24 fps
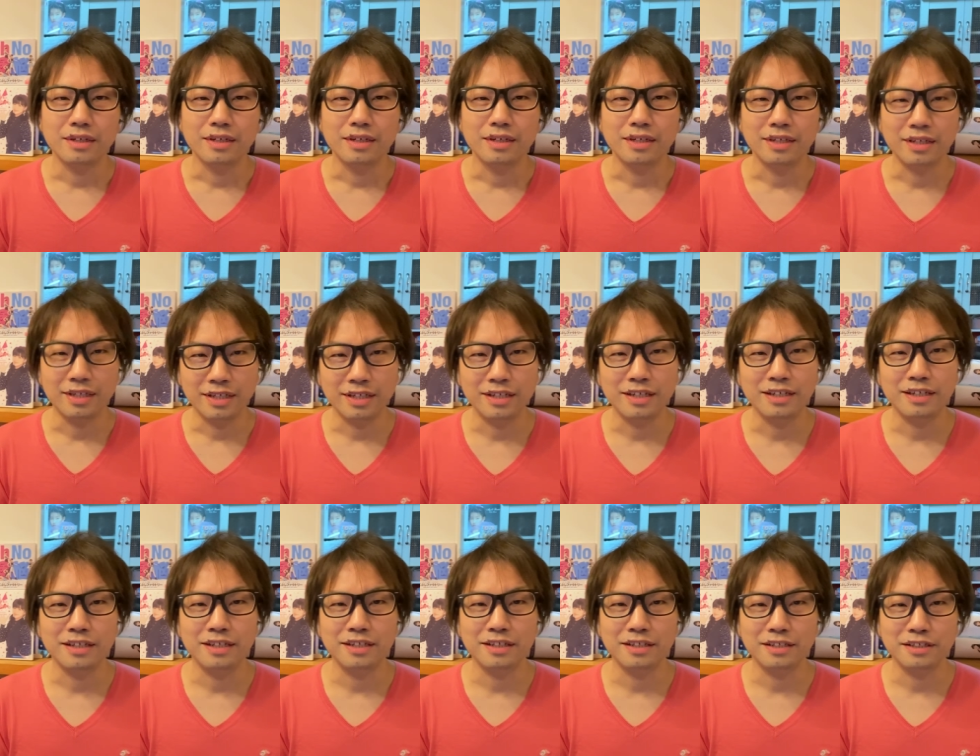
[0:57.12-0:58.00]

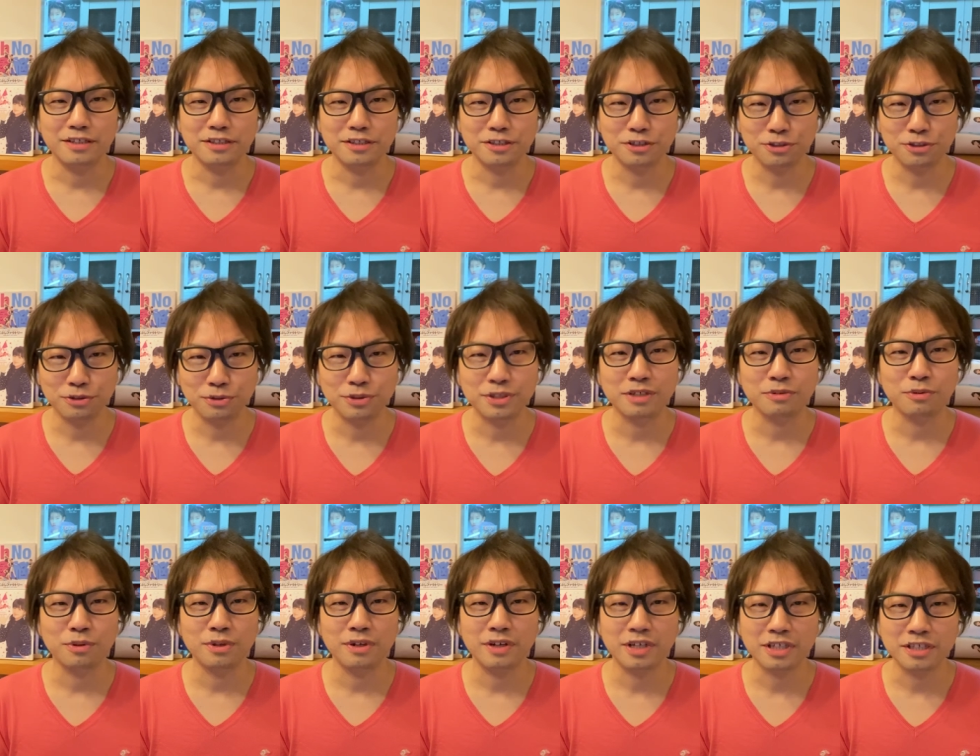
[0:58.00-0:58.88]
えー、非常に
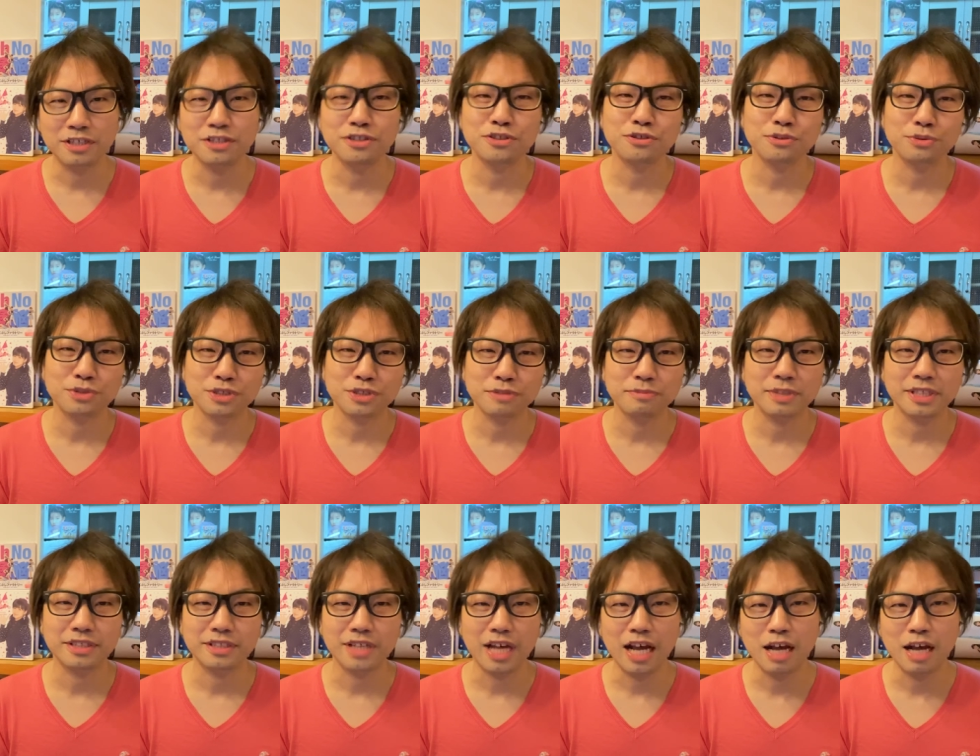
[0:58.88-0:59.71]
これは緊張します。